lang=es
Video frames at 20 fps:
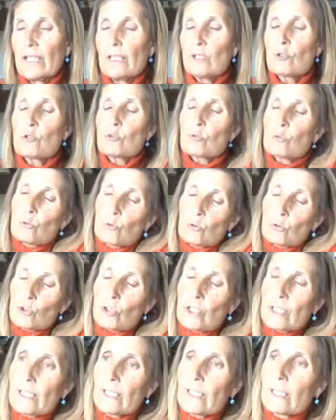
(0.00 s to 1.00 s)
en su
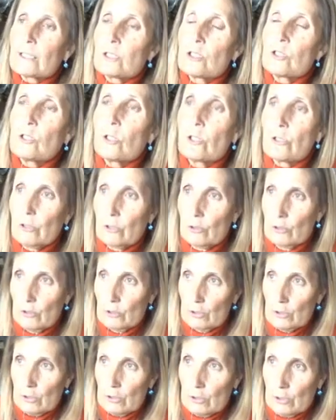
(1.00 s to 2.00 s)
redacción,
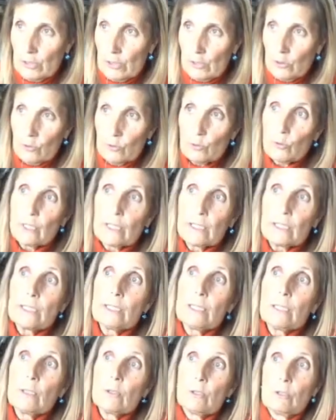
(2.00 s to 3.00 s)
en su
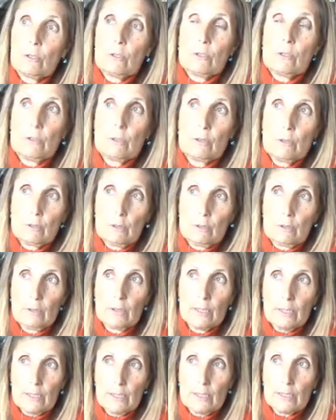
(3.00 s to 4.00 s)
estilo
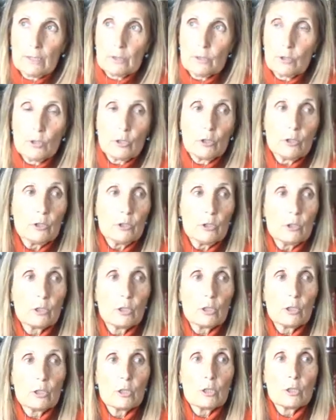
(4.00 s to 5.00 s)
de redacción,